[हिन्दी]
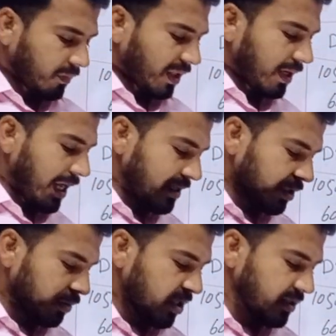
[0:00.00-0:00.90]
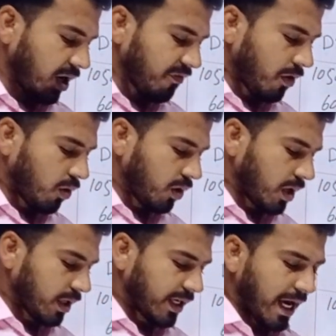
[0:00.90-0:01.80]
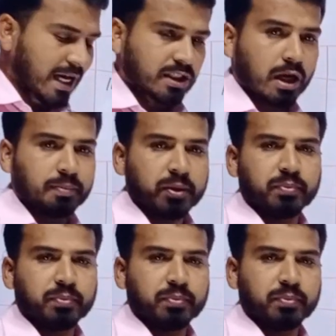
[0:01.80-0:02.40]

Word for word: लेसेट में इजाफा होगा कैश आपने